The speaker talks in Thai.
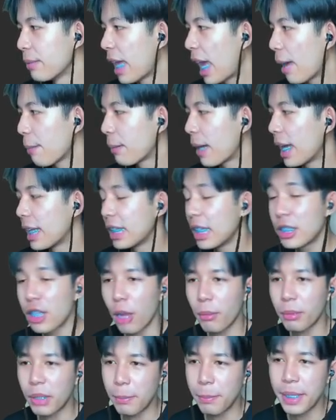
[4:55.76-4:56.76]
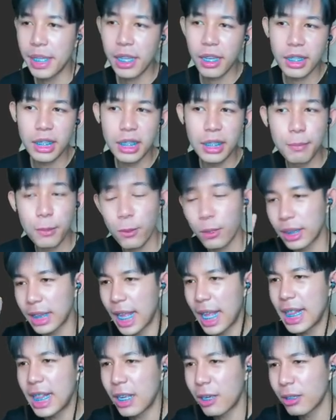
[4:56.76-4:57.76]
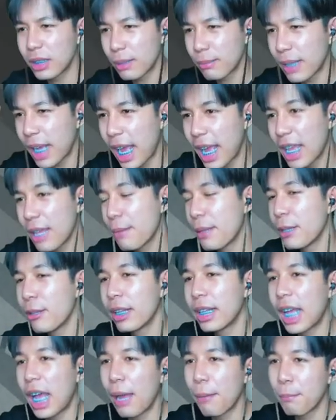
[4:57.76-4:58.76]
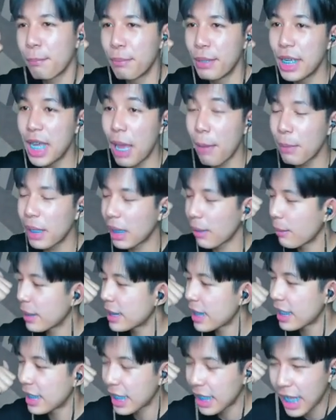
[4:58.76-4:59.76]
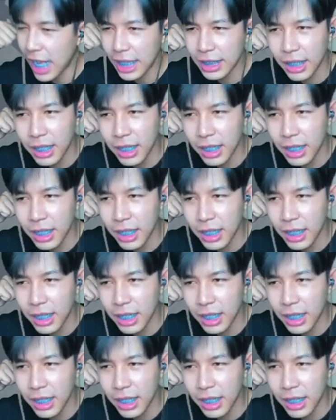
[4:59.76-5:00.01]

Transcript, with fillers: ครับ ใครที่ชอบคลิปพี่ก็อย่าลืมกดไลค์และกดซับสไครต์ให้พี่ด้วยนะครับ เพื่อเป็นกำลังใจในการ